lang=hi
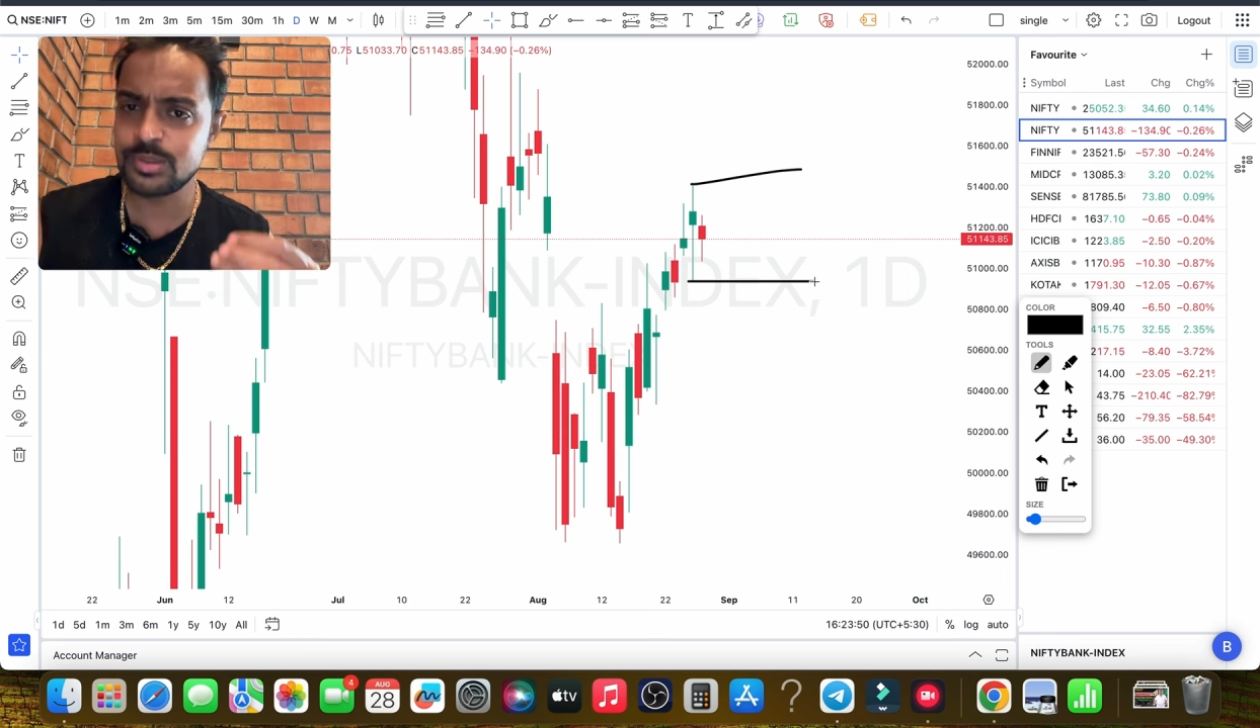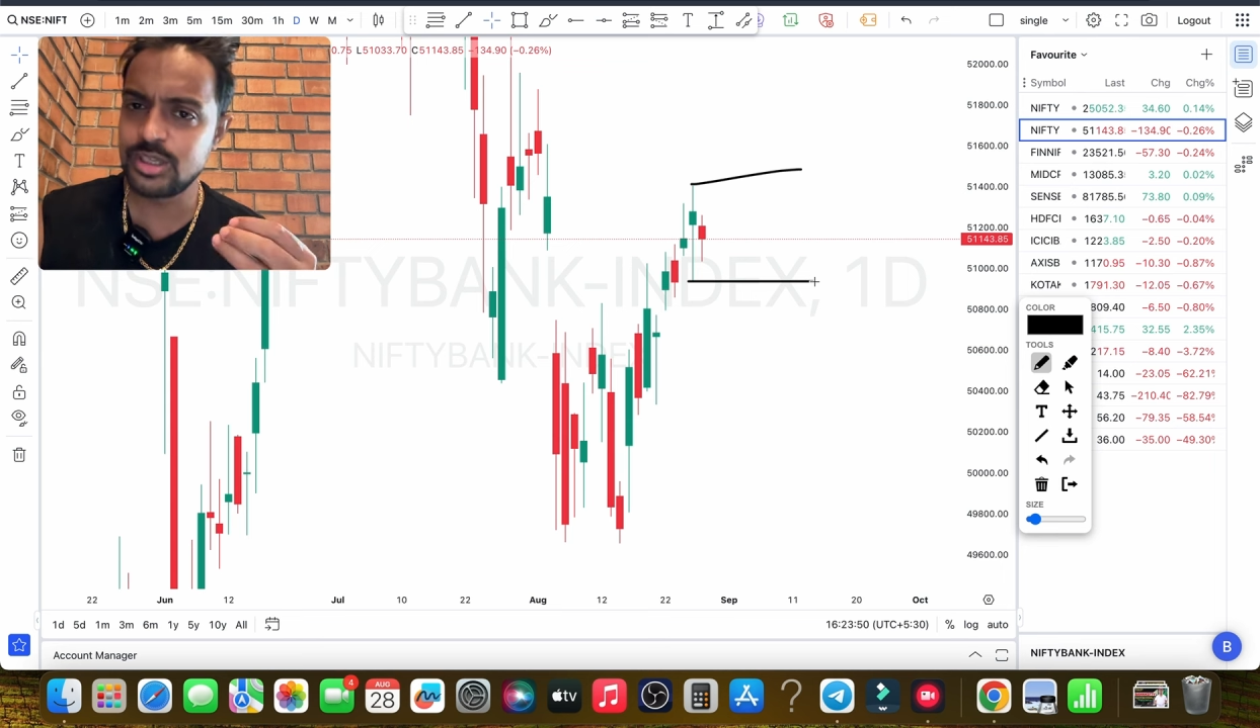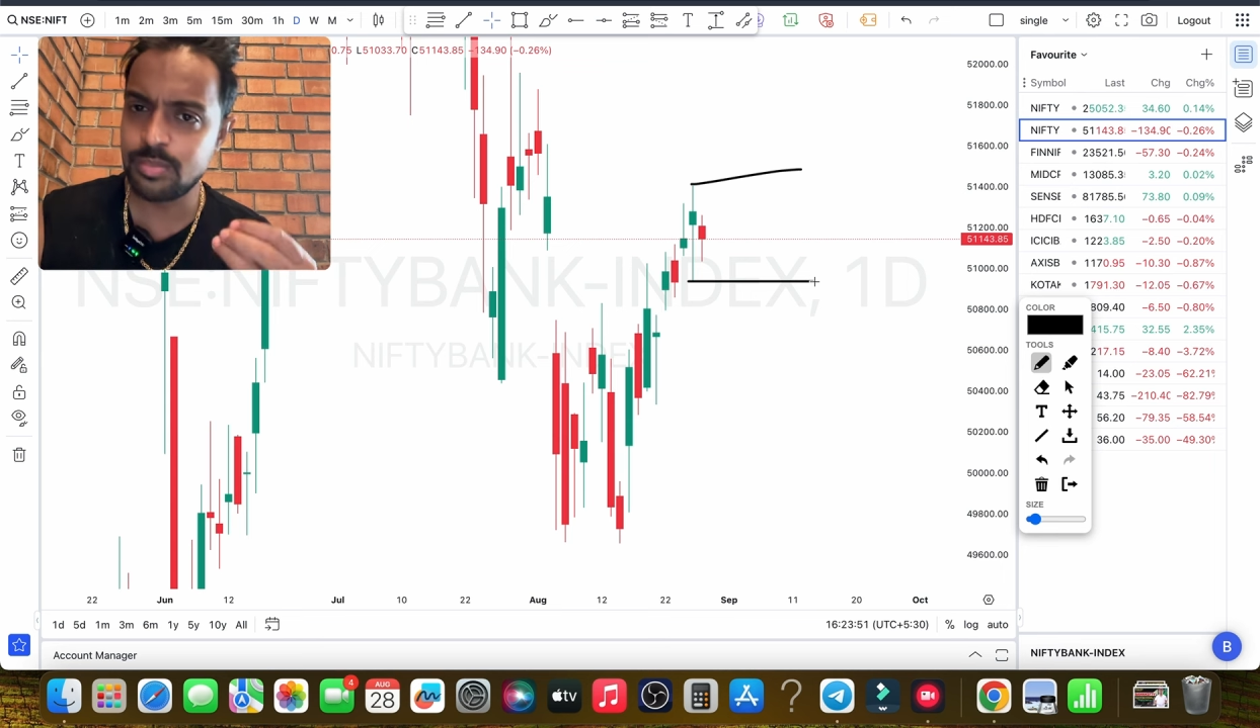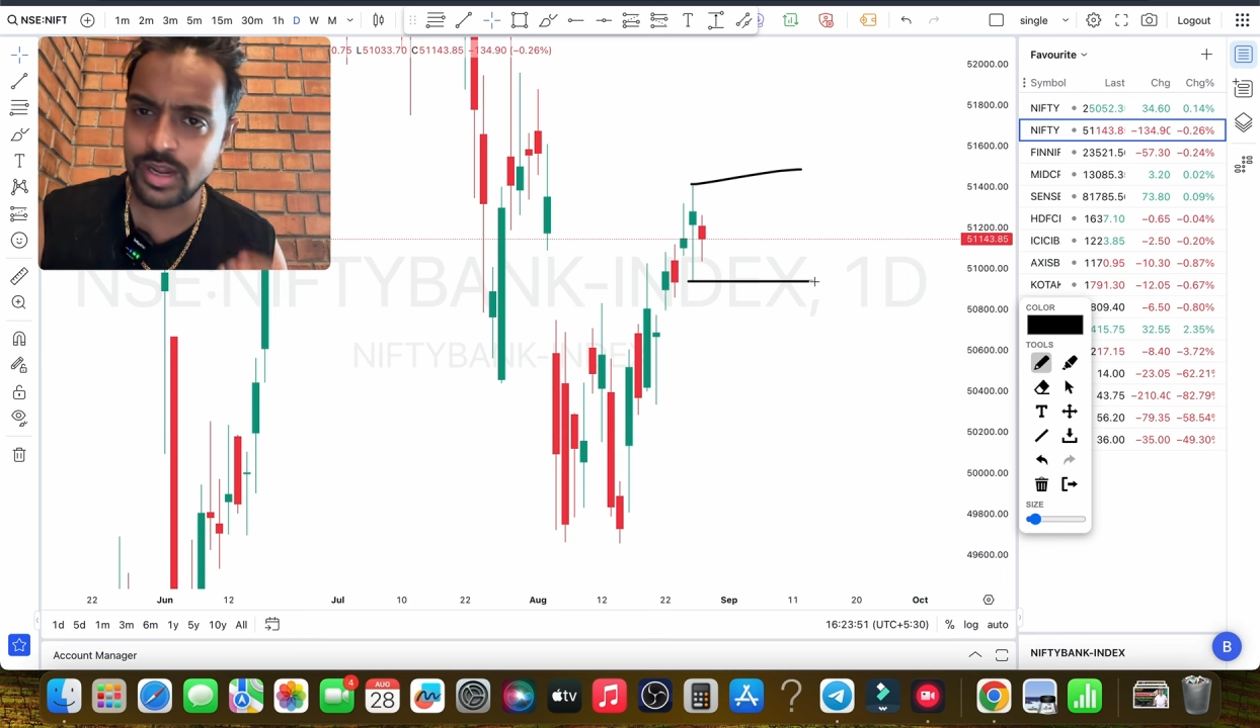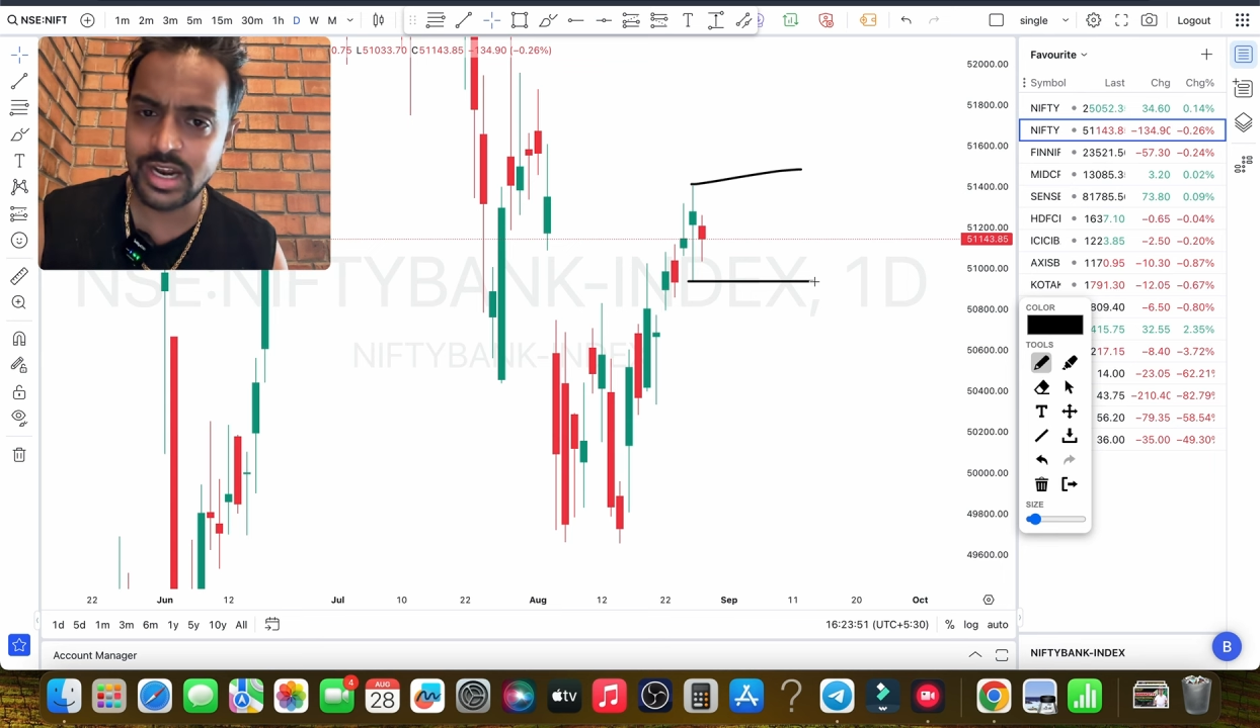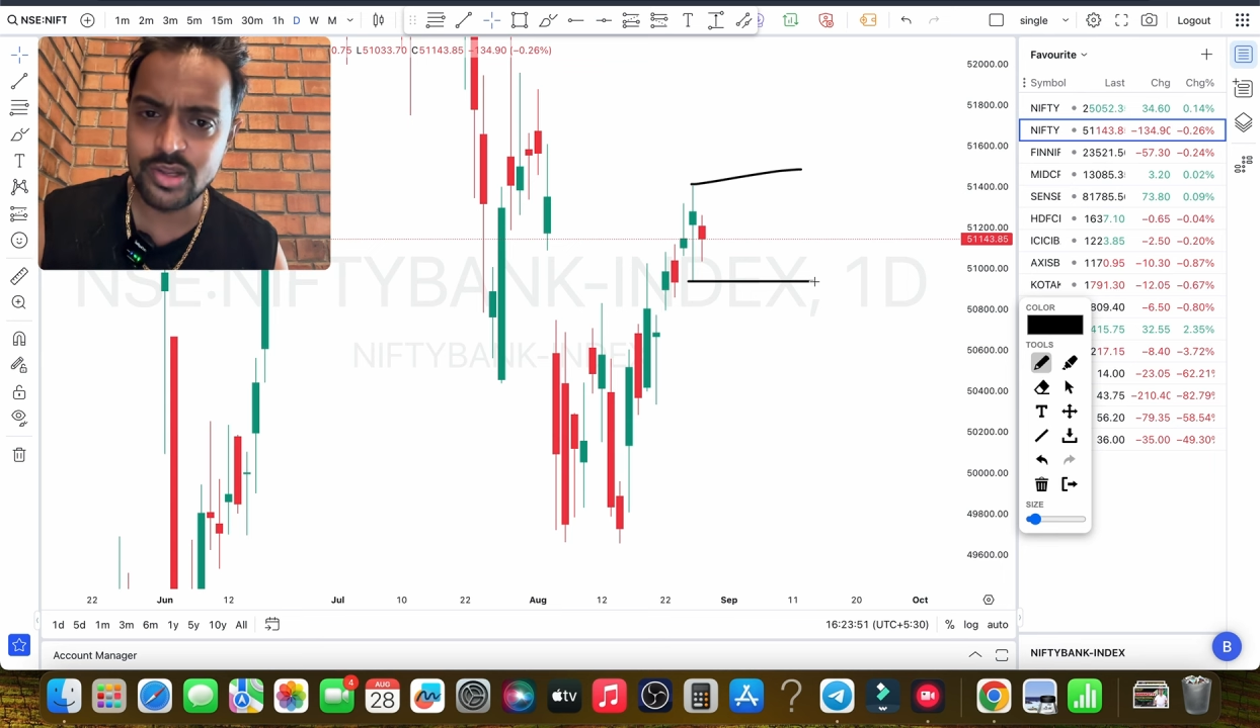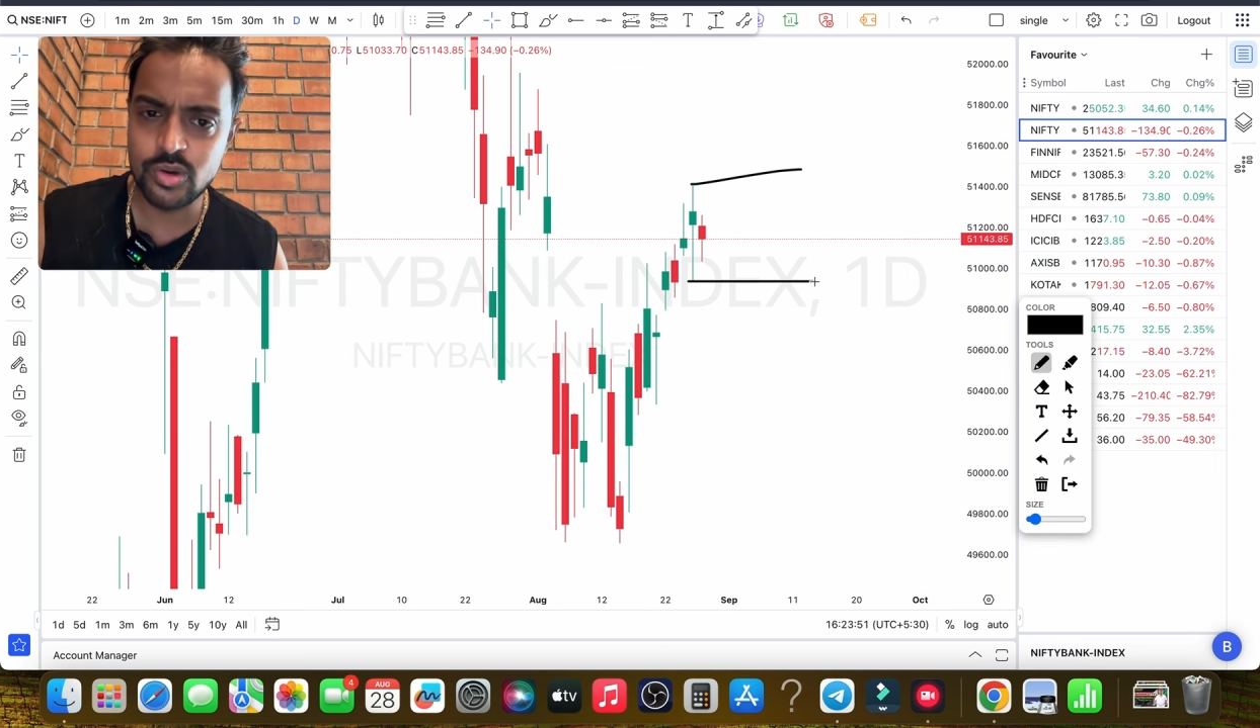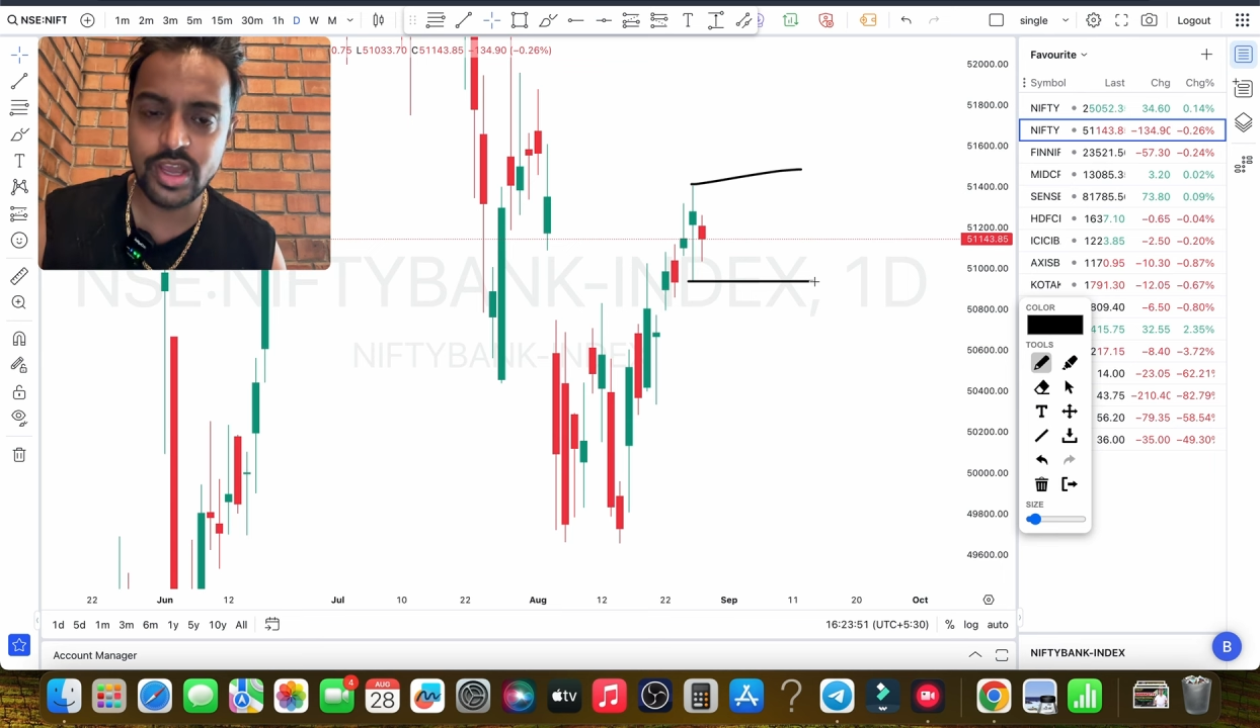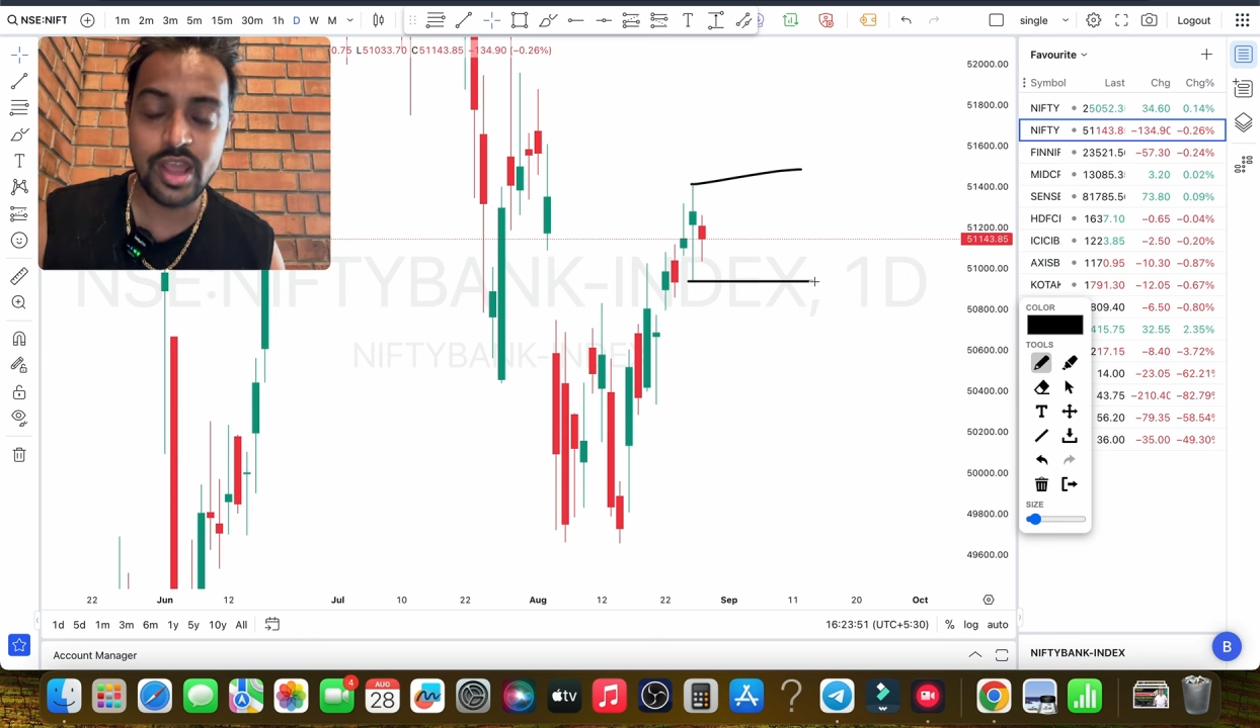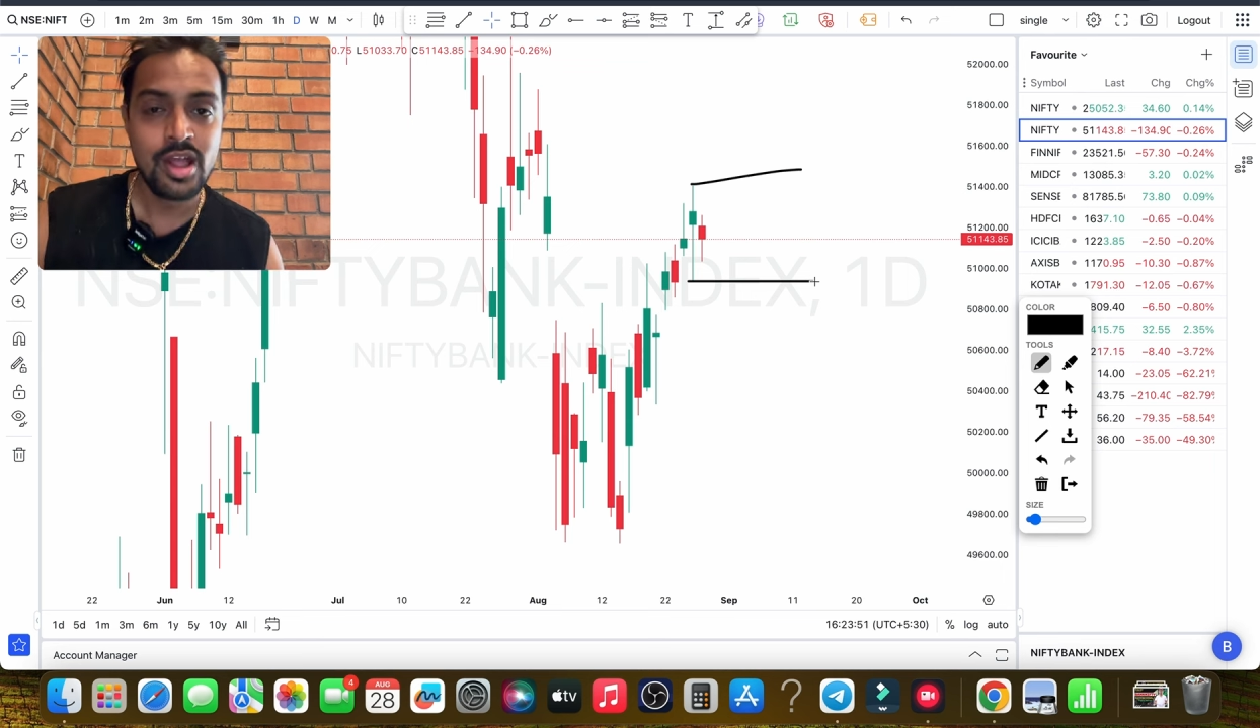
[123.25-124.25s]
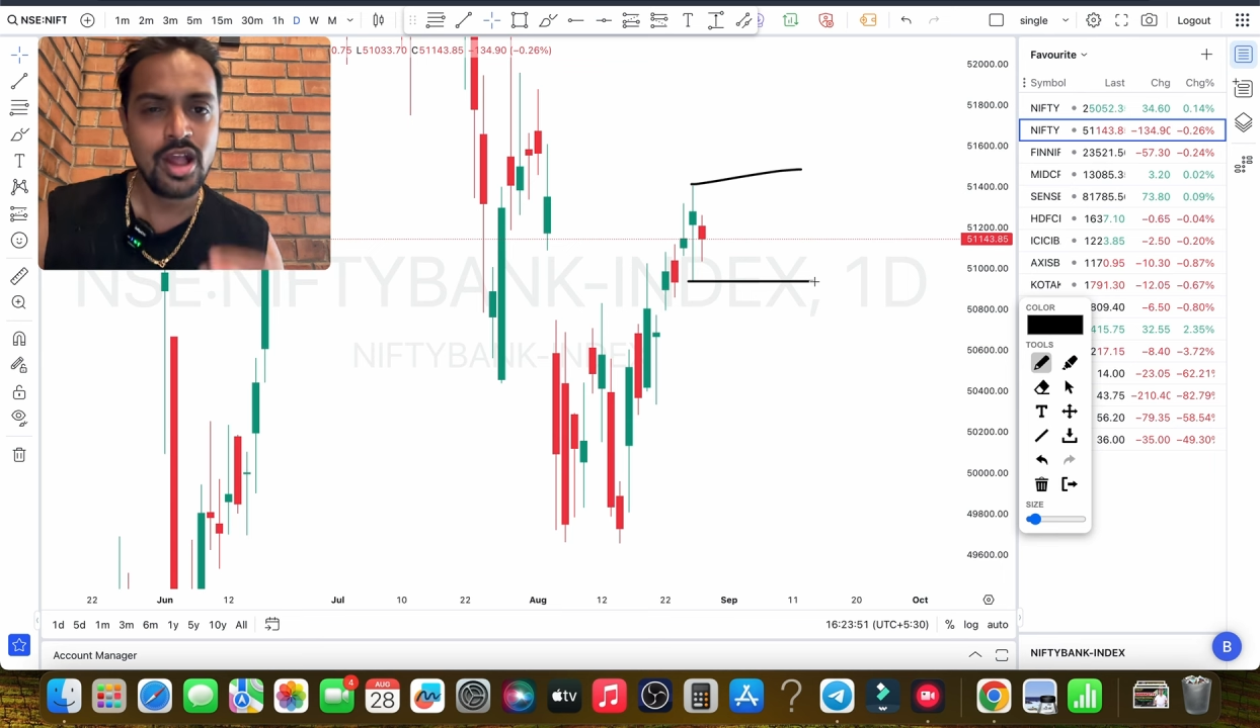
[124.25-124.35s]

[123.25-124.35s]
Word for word: पैसे बना लिए होंगे